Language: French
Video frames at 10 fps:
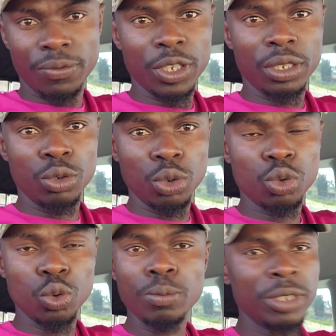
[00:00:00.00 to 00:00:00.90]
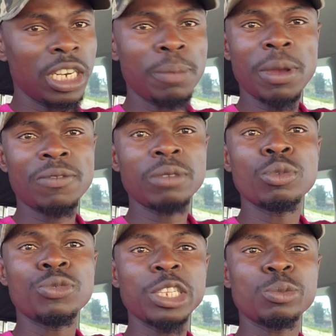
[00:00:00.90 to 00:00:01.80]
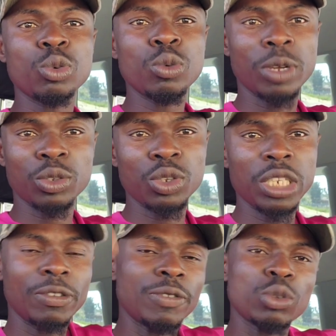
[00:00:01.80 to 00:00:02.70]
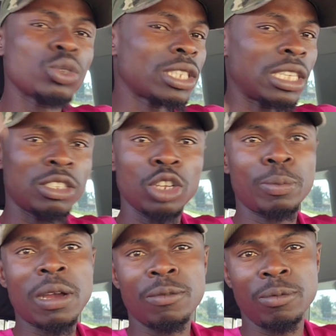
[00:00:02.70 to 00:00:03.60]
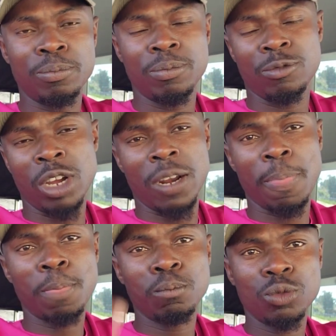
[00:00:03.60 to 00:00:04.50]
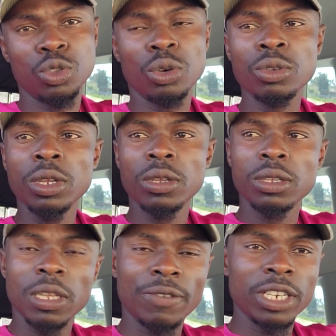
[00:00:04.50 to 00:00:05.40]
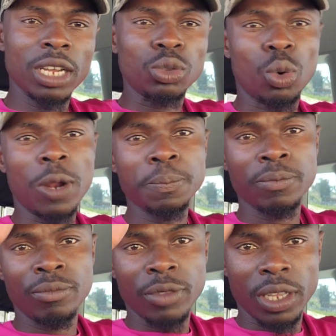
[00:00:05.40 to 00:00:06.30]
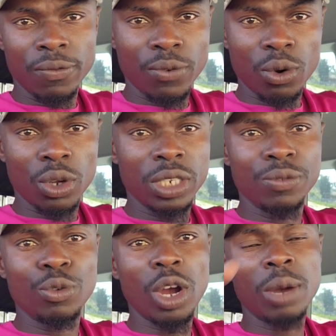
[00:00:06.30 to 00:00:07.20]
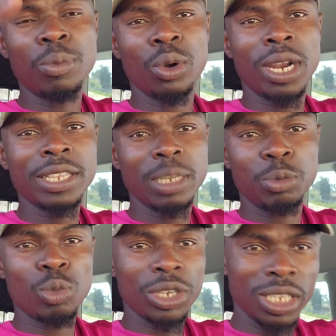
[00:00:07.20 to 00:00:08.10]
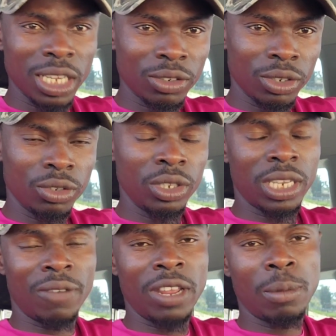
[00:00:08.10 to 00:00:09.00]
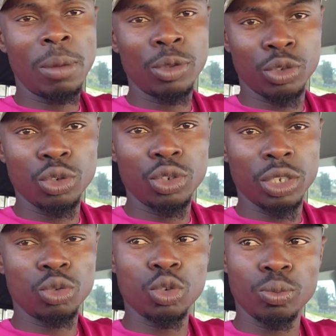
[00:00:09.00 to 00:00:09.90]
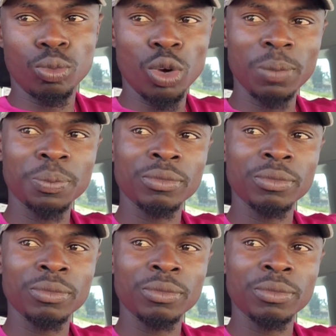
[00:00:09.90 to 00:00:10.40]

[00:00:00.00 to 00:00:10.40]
YouTube, il n'aime pas fait pour Facebook parce que s'il veut fait tout ça, il a pas. Voilà. Donc, ça fait déjà 3. Info Côte d'Ivoire, bon là c'est pour moi qui, est, qui travaille là-bas, mais c'est toujours pour moi